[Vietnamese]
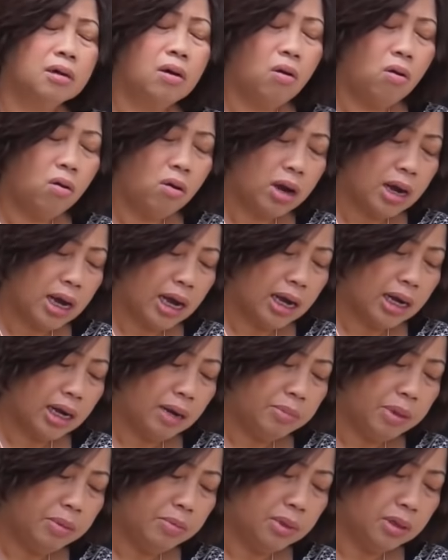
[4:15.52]
khó
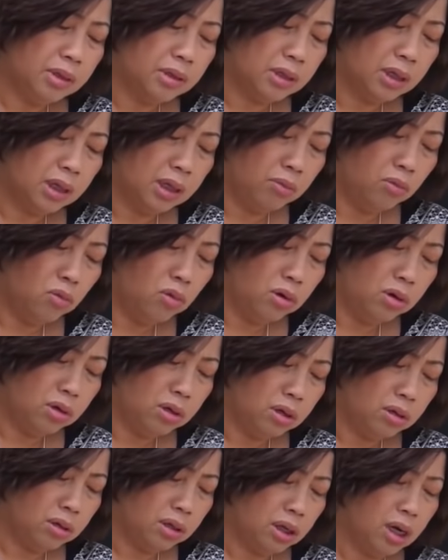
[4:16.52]
khăn lắm mới mượn tiền mua
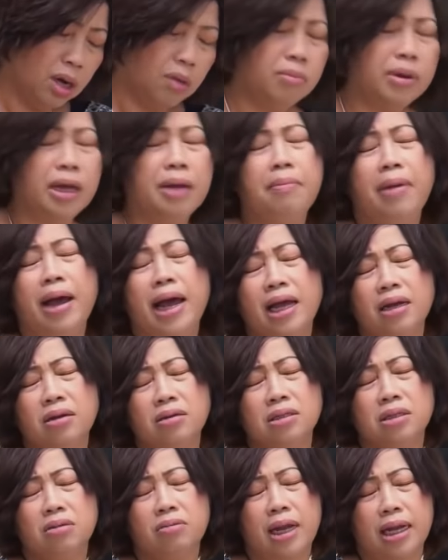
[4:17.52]
được giờ không lẽ
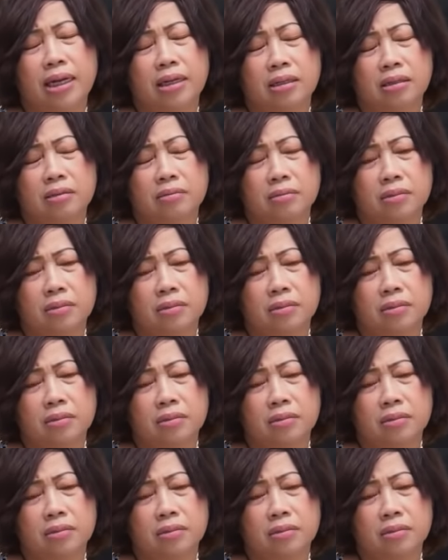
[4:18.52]
bán nó sao đành